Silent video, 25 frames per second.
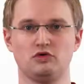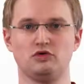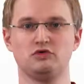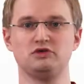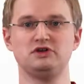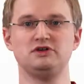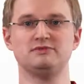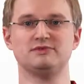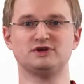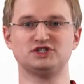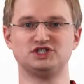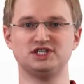
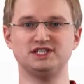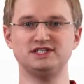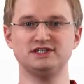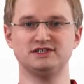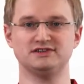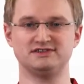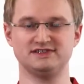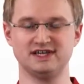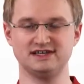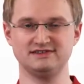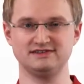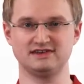und die Maschine
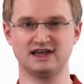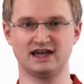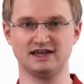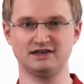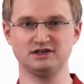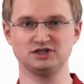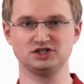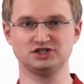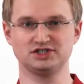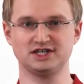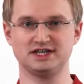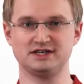ist jetzt
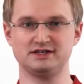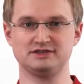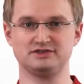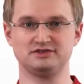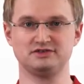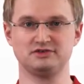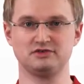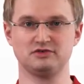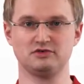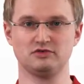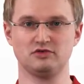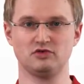
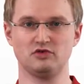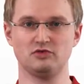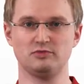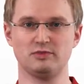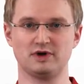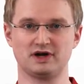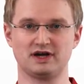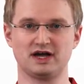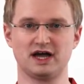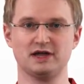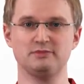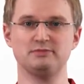eingestellt und
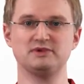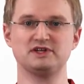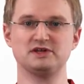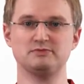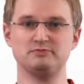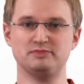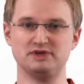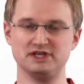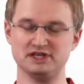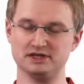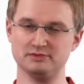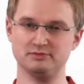man kann mit
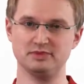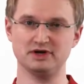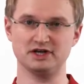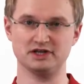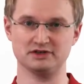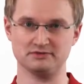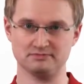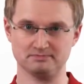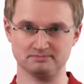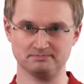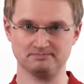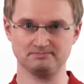dem Biegen
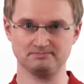beginnen.